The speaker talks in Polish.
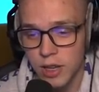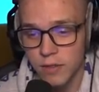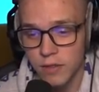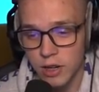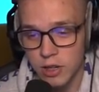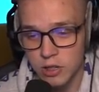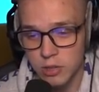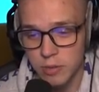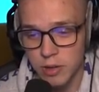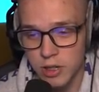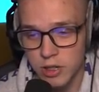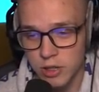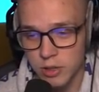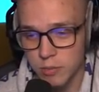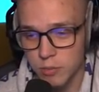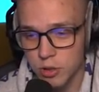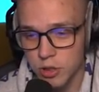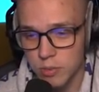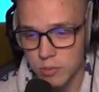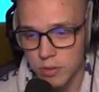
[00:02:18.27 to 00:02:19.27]
W każdym razie
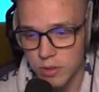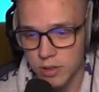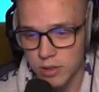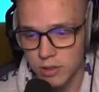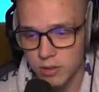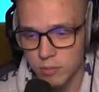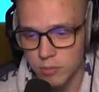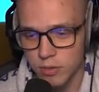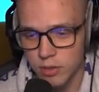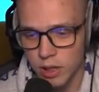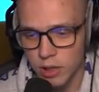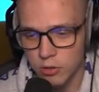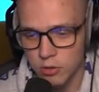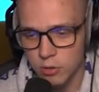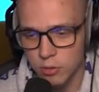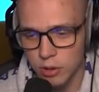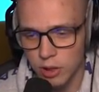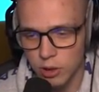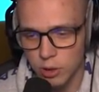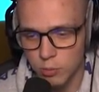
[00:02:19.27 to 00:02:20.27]
musimy, ja już
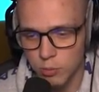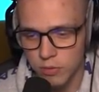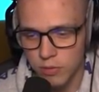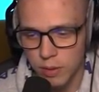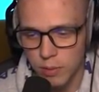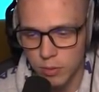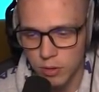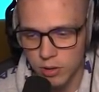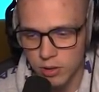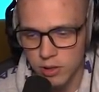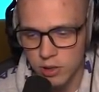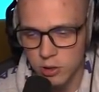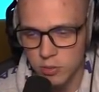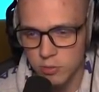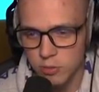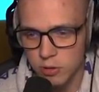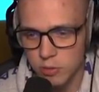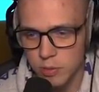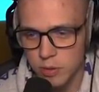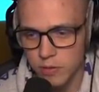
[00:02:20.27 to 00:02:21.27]
tutaj dopływam, o,
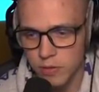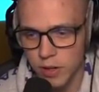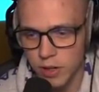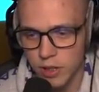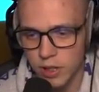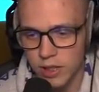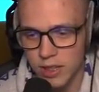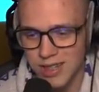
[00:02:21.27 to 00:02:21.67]
jesteśmy super fajnie.